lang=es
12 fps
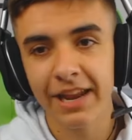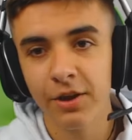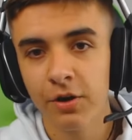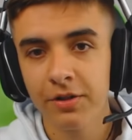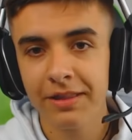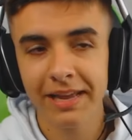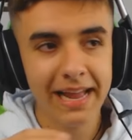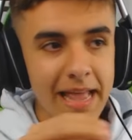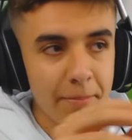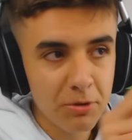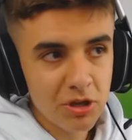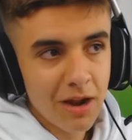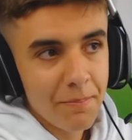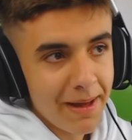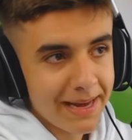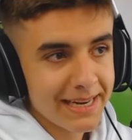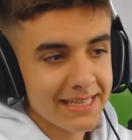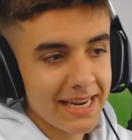que no, de que haya puesto las
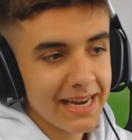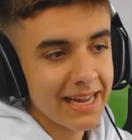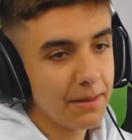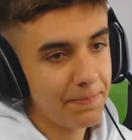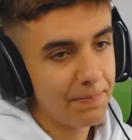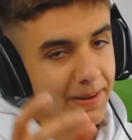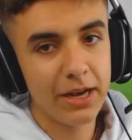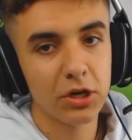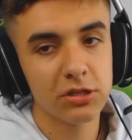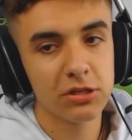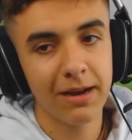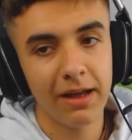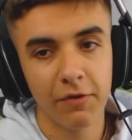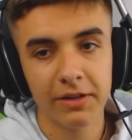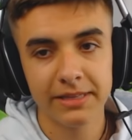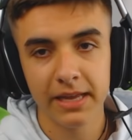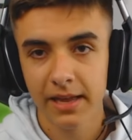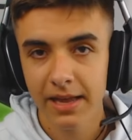barras esas negras para que no se vea la
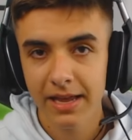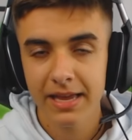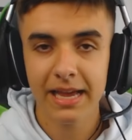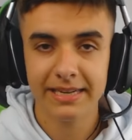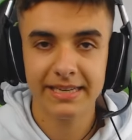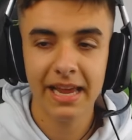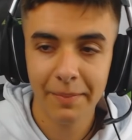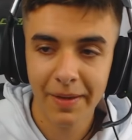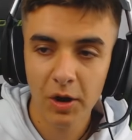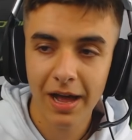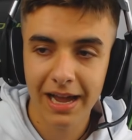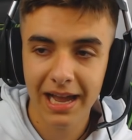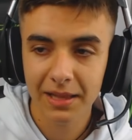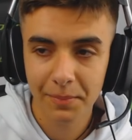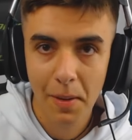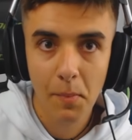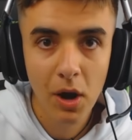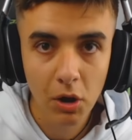fuente y así al menos la
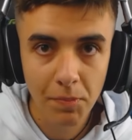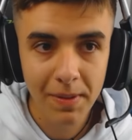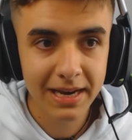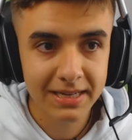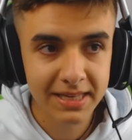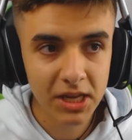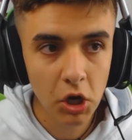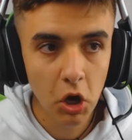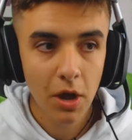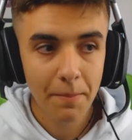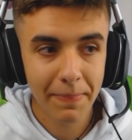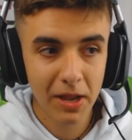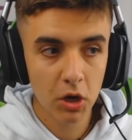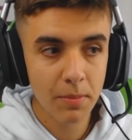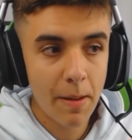gente me pueda copiar el estilo, pero